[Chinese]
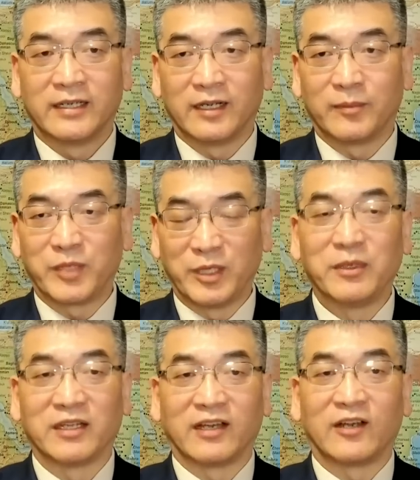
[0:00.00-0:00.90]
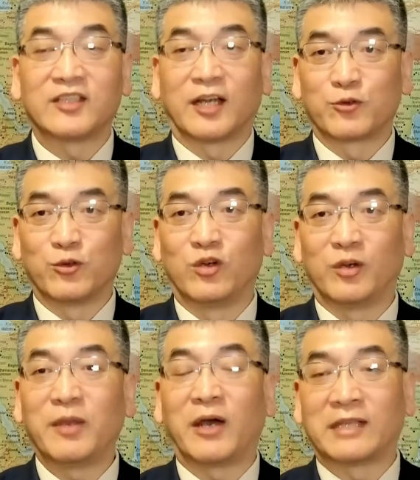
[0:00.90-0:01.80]
呃，拼命的要向中
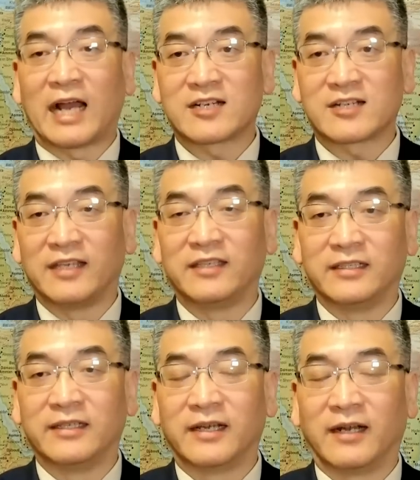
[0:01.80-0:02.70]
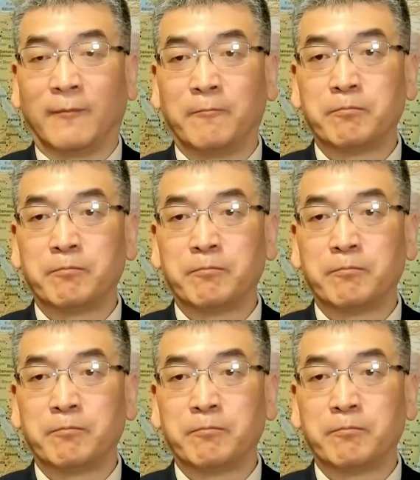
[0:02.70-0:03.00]
国表达善意啊。